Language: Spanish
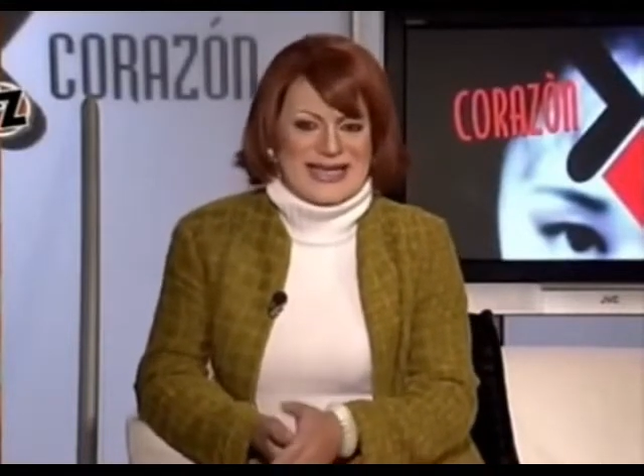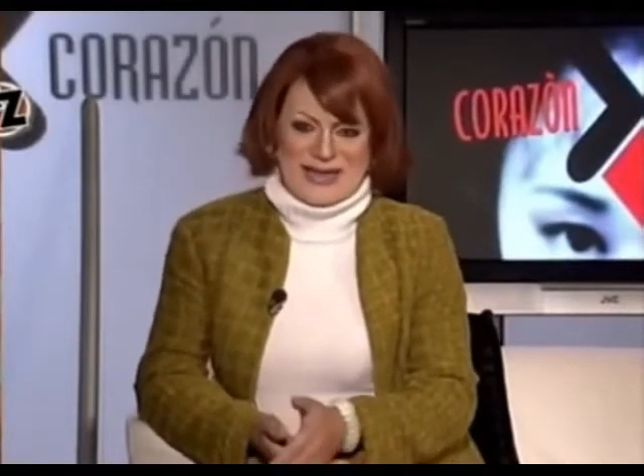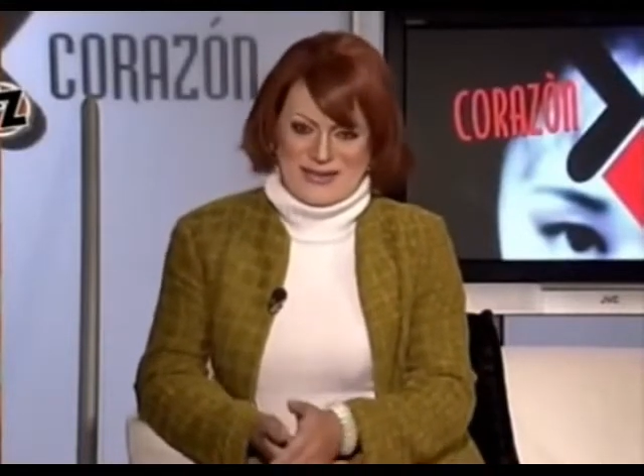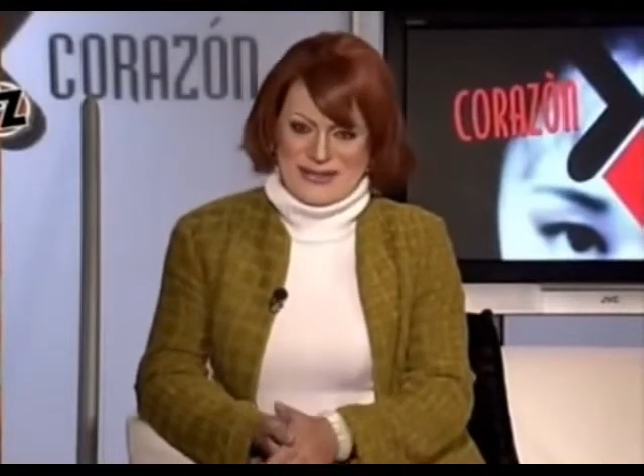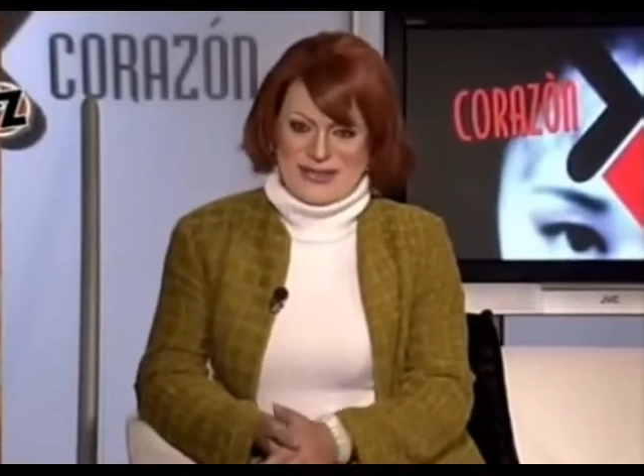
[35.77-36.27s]

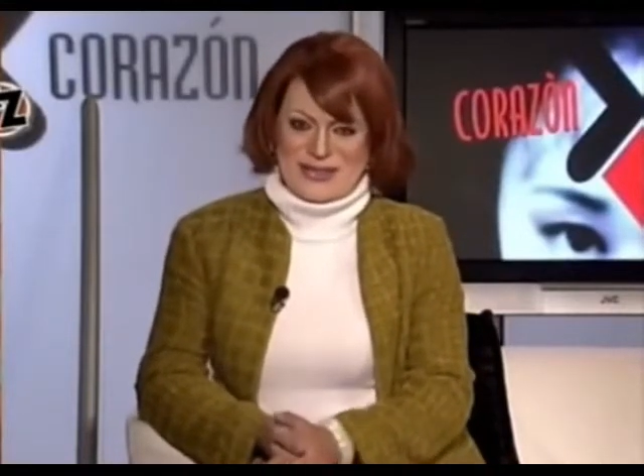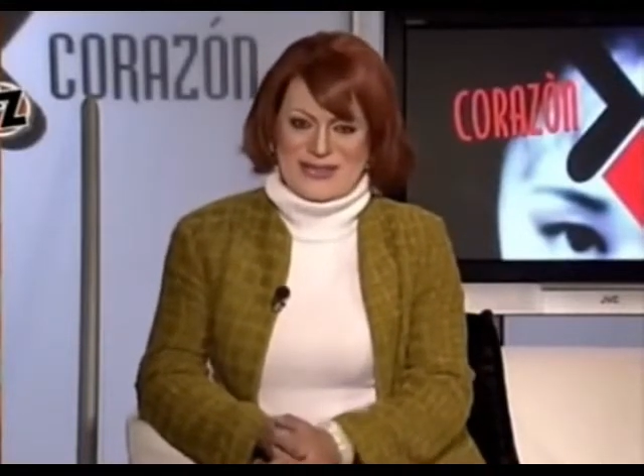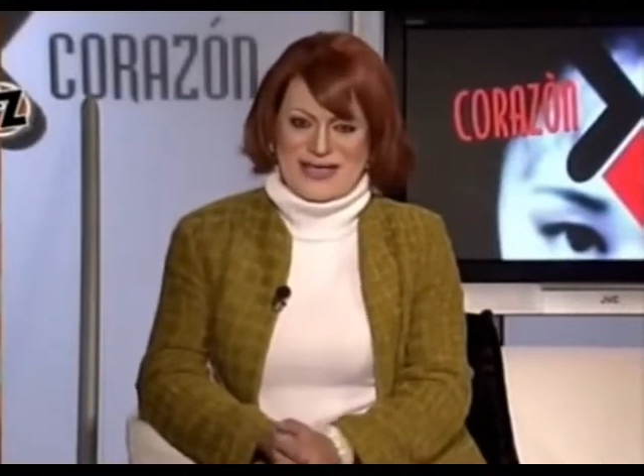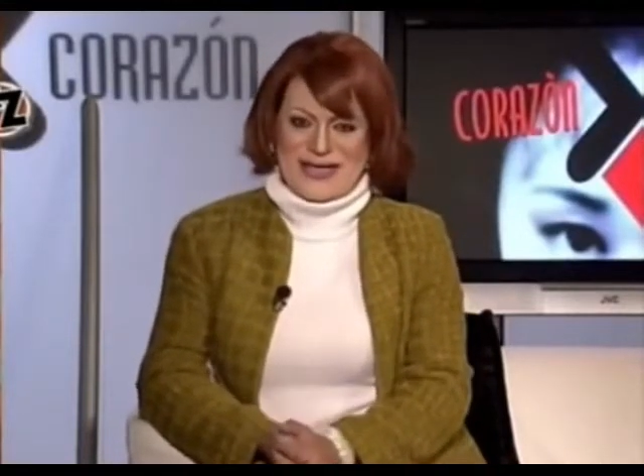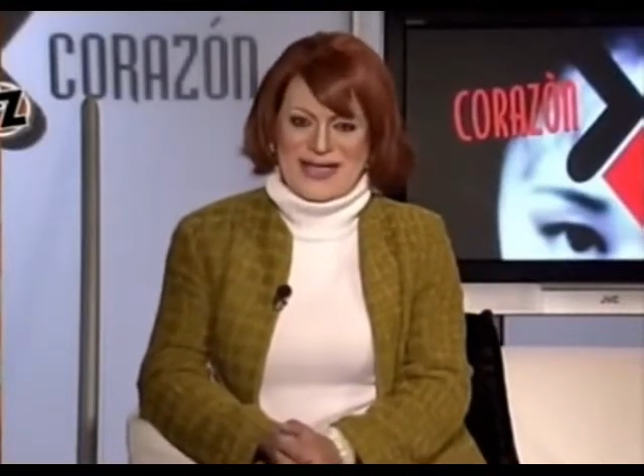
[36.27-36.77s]
que
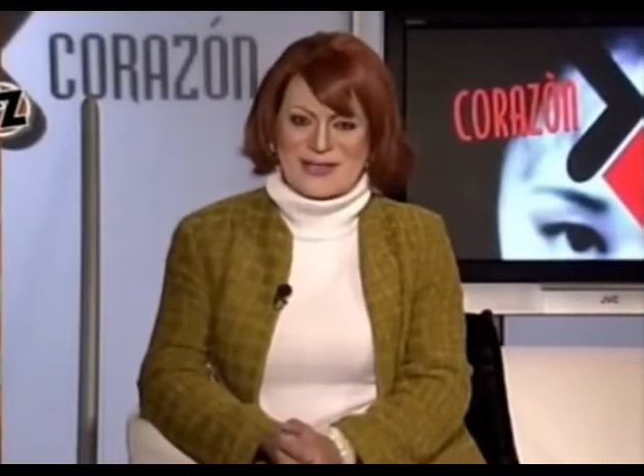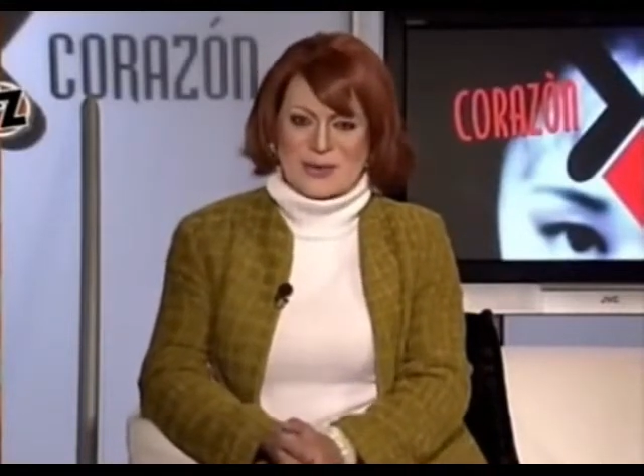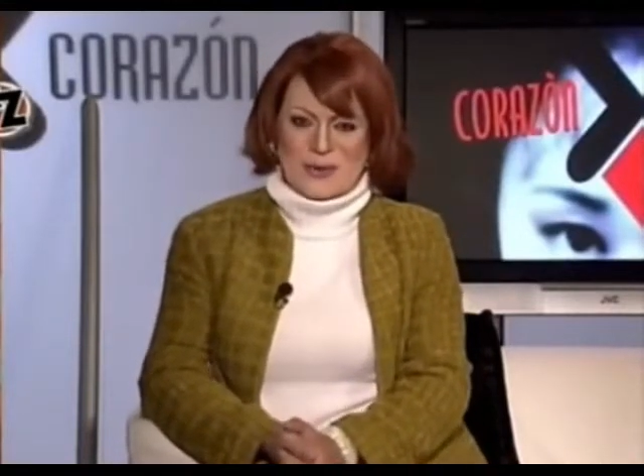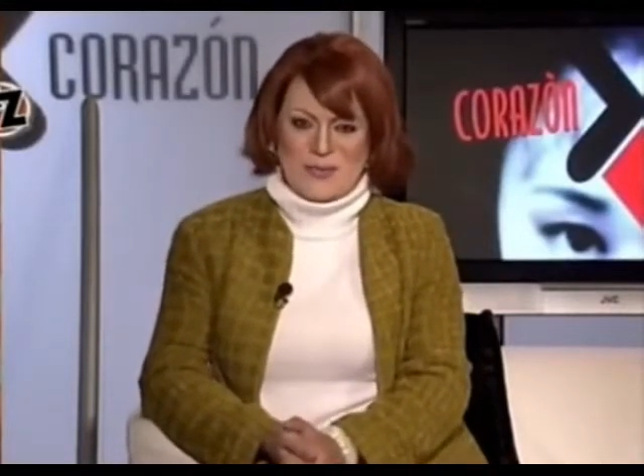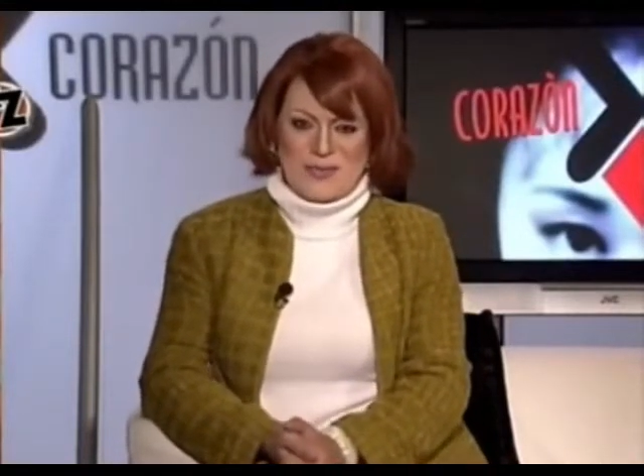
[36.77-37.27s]
viciosilla y
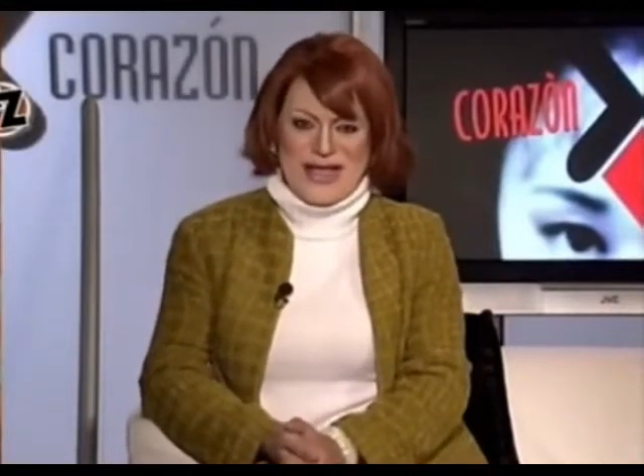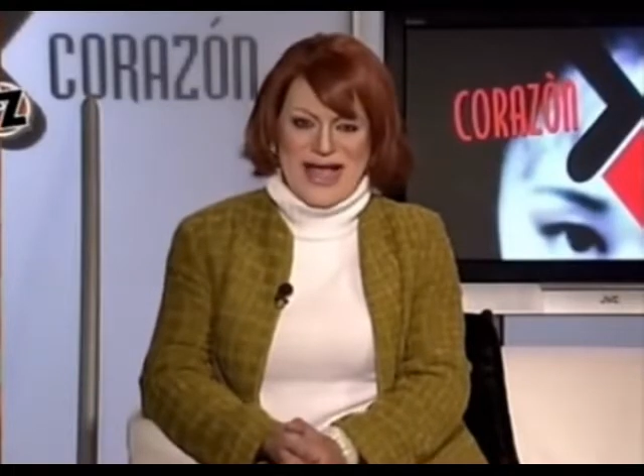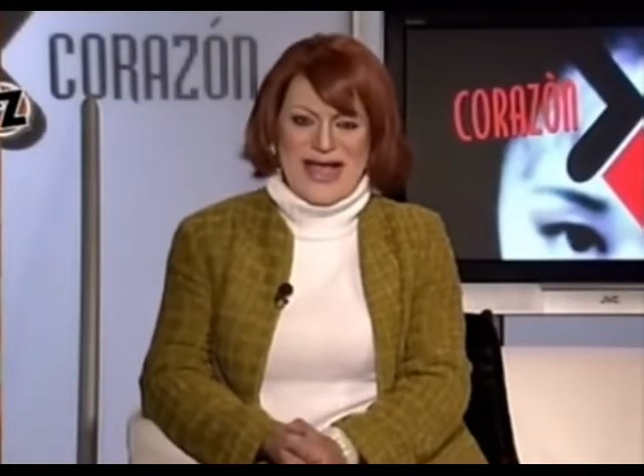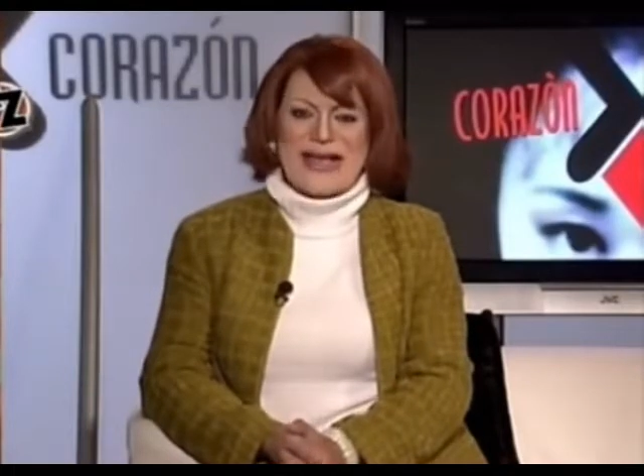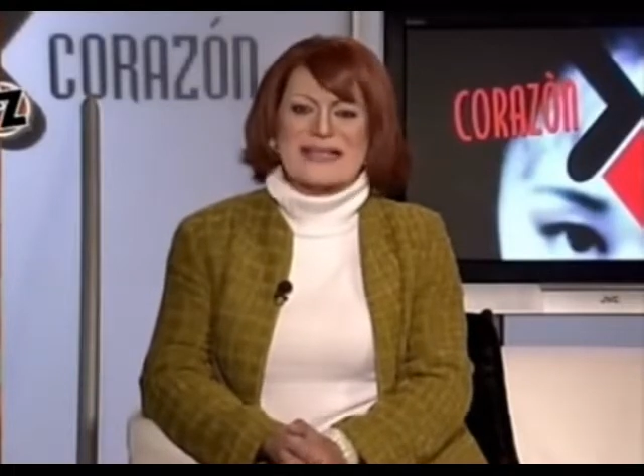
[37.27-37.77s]
sorrupia